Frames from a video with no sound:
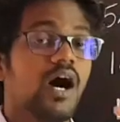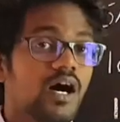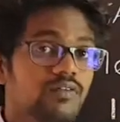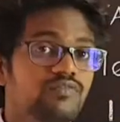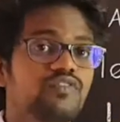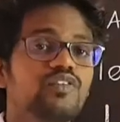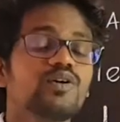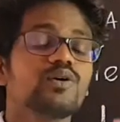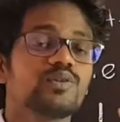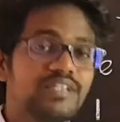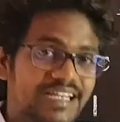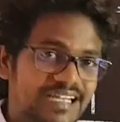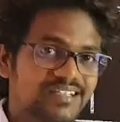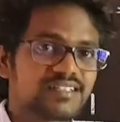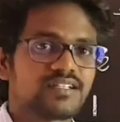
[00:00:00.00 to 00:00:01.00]
அவ்வளோ
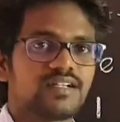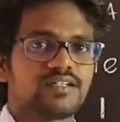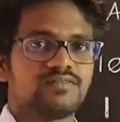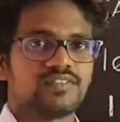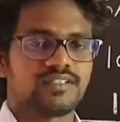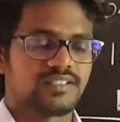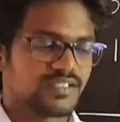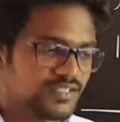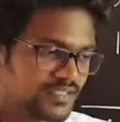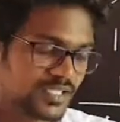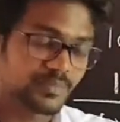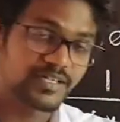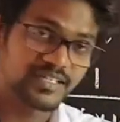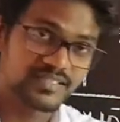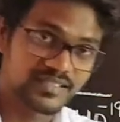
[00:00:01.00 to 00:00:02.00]
எலக்ட்ரான் வந்து
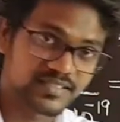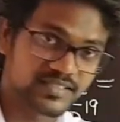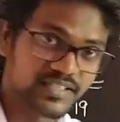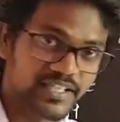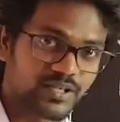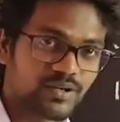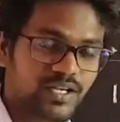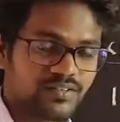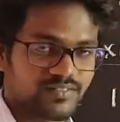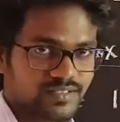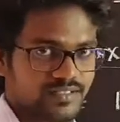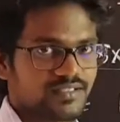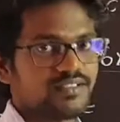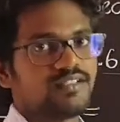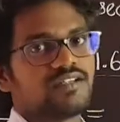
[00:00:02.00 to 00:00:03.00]
நமக்கு அந்த சர்க்கியூட்டில்
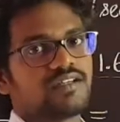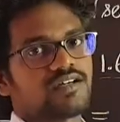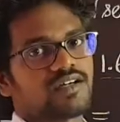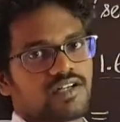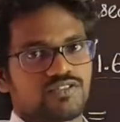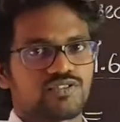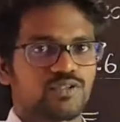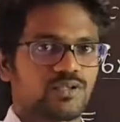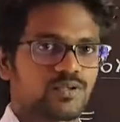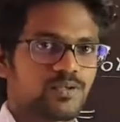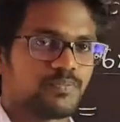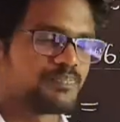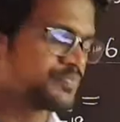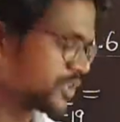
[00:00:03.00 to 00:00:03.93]
வந்து கிராஸ் ஆகும்